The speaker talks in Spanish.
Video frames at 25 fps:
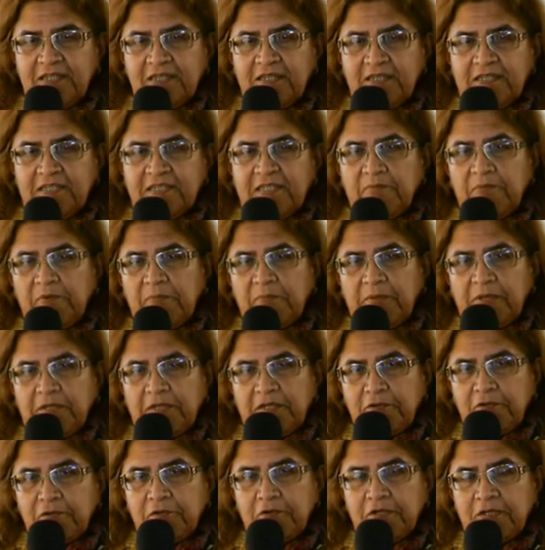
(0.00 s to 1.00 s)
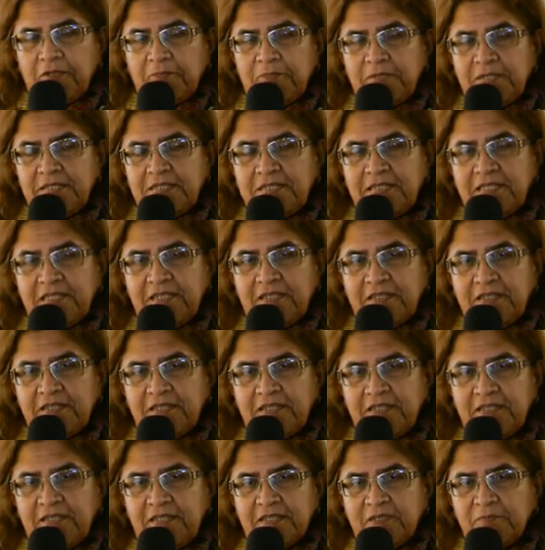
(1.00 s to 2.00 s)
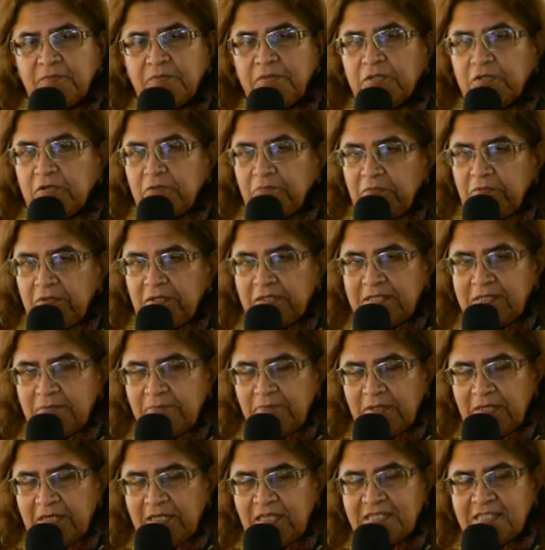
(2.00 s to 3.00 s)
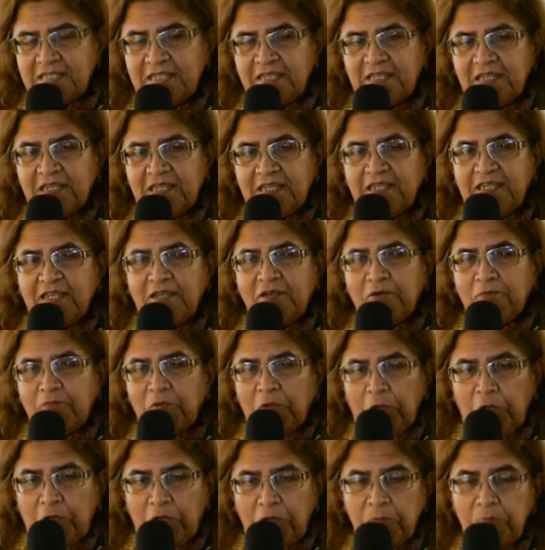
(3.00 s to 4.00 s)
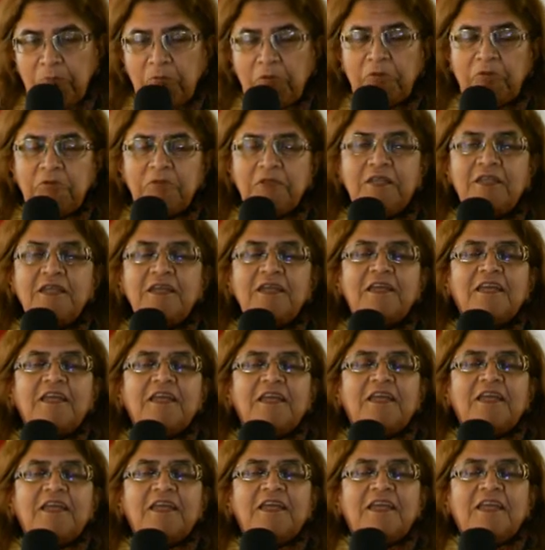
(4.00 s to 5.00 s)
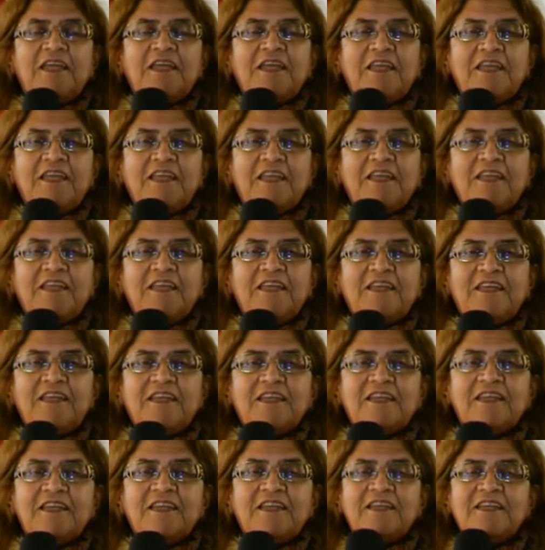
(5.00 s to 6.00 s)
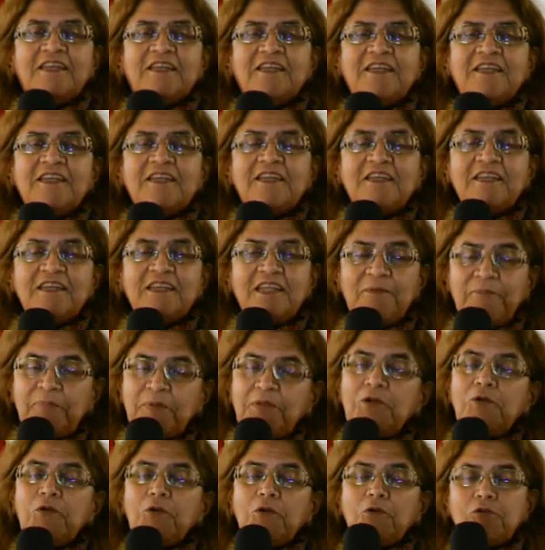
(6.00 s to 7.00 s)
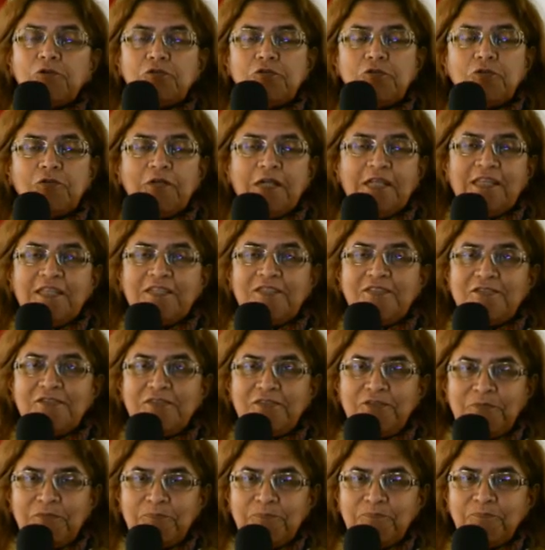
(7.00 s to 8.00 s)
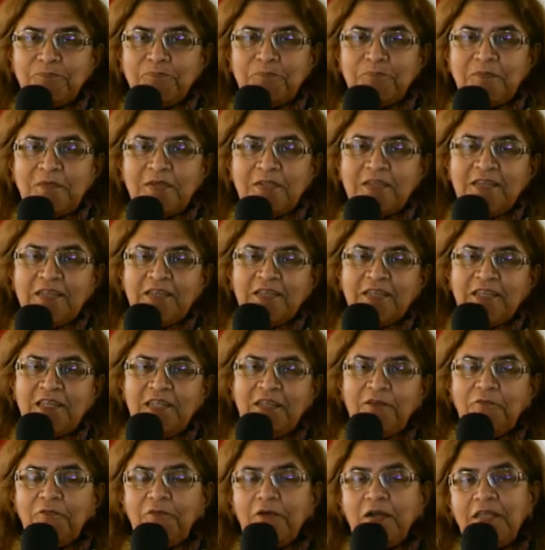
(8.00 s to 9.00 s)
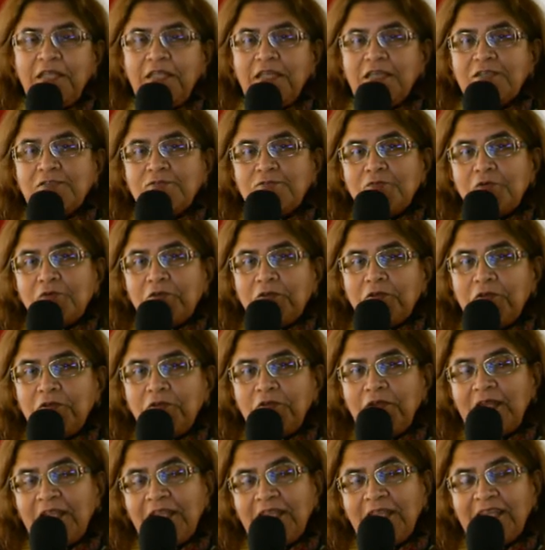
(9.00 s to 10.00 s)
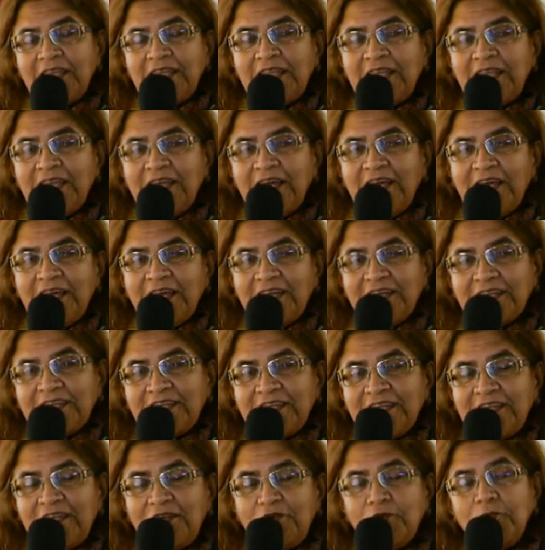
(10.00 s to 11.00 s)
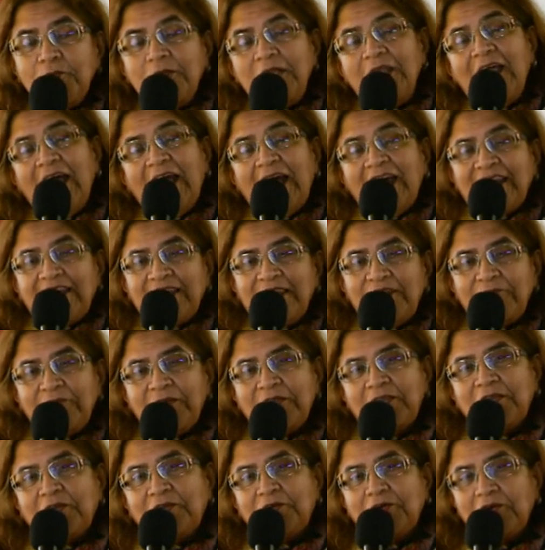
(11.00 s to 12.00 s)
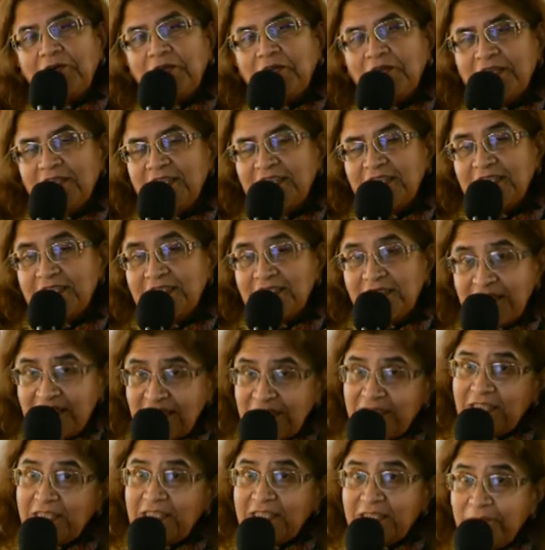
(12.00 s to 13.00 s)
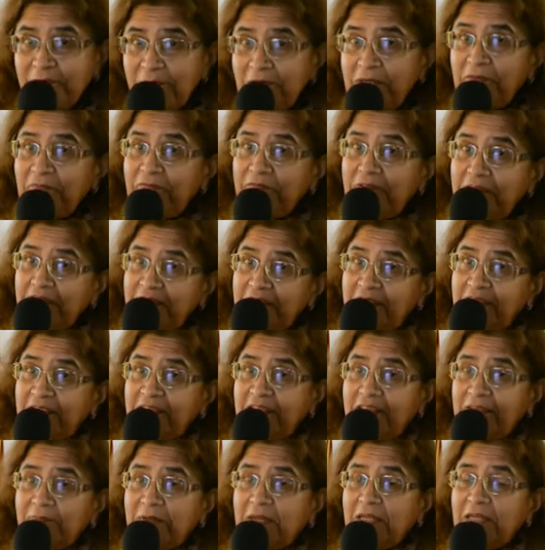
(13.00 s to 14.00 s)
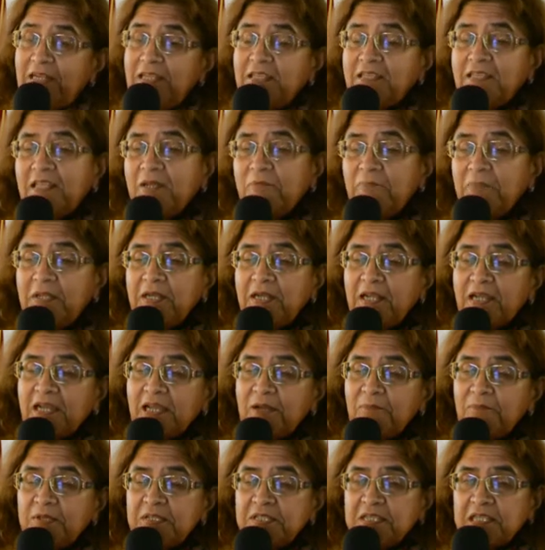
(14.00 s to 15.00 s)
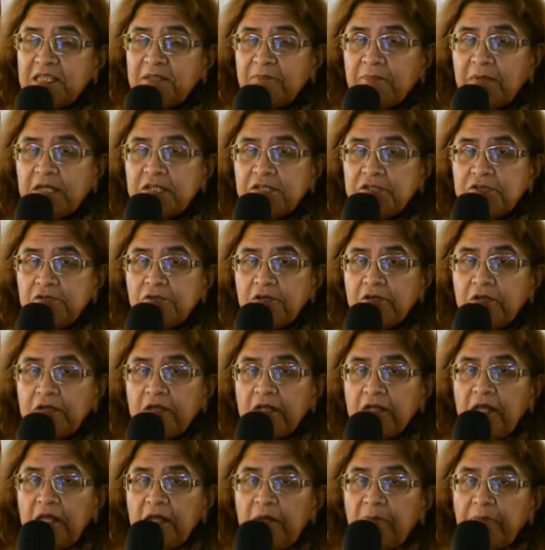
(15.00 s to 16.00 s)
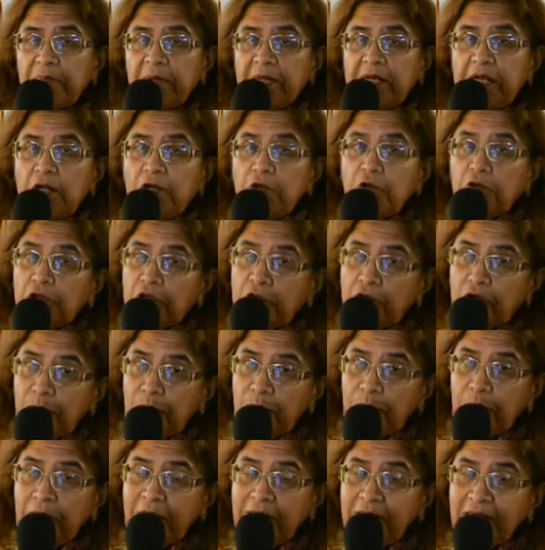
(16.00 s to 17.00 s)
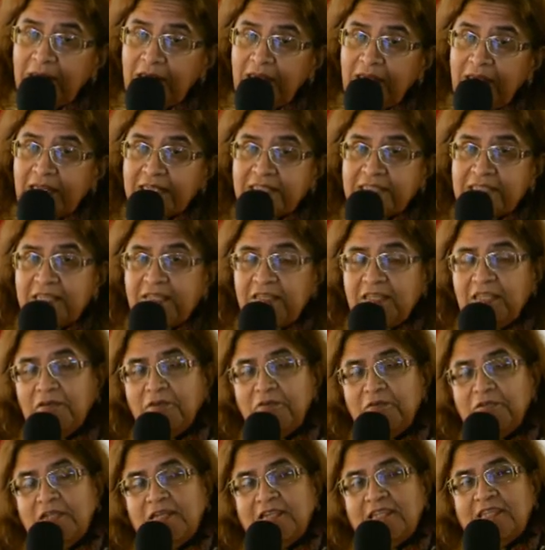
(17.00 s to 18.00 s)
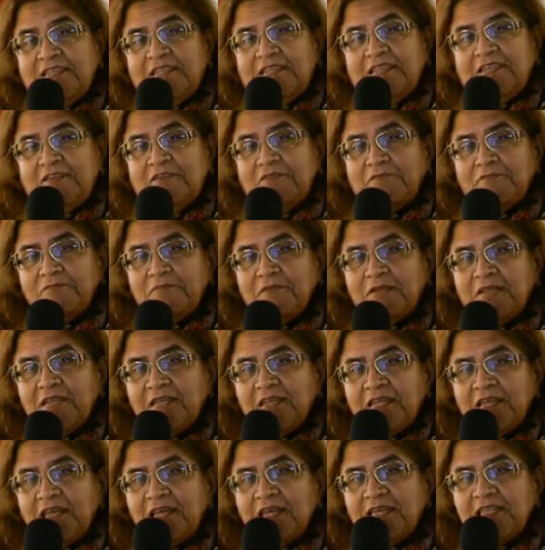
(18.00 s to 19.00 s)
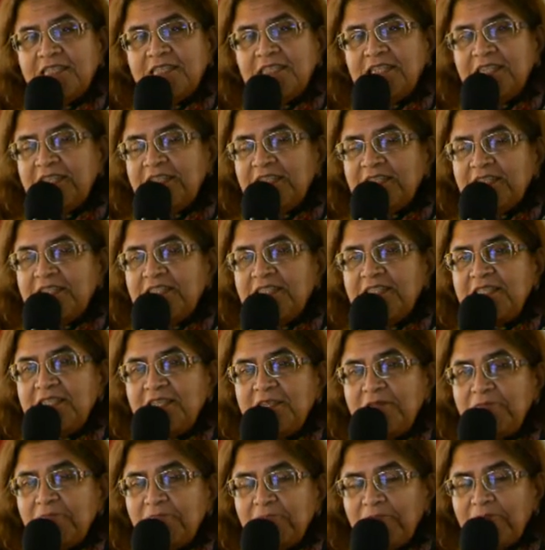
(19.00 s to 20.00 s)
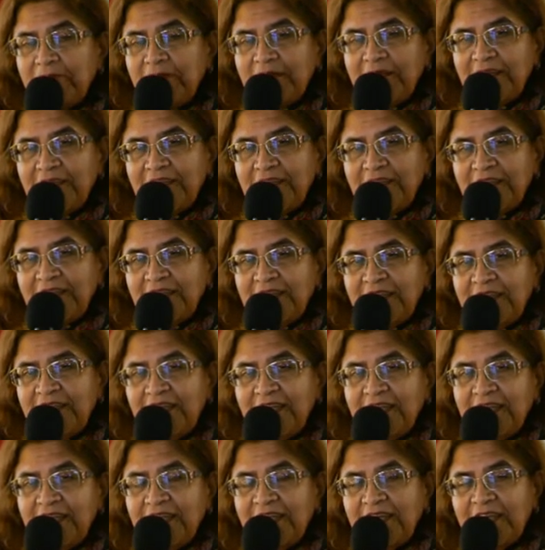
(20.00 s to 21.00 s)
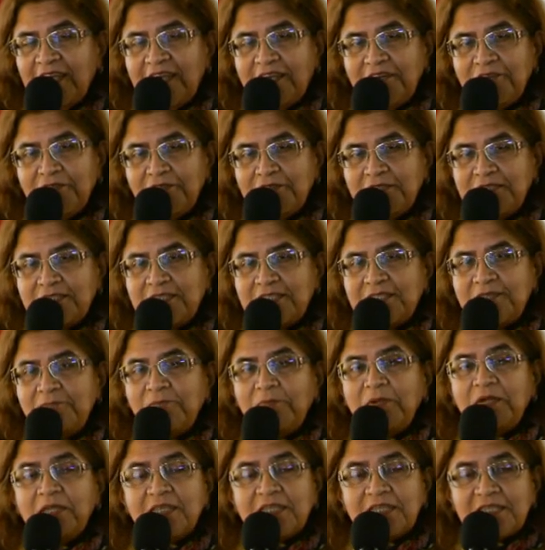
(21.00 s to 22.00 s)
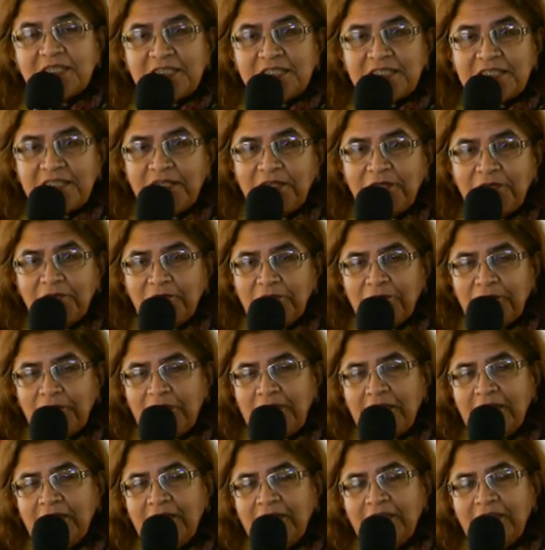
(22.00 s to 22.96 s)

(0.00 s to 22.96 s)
estaba el padre Jorge presente, después de comer unas empanadas santiagueñas como corresponde, eh, el padre lo escuchó con atención. Y fue ahí que surgió la idea iluminada del padre Jorge de decir, y si hacemos la fiesta de Mailín también acá en Villa de Mayo, para los que no puedan ir a Santiago del Estero. Así en esa simple idea, ¿no? ese simple deseo de,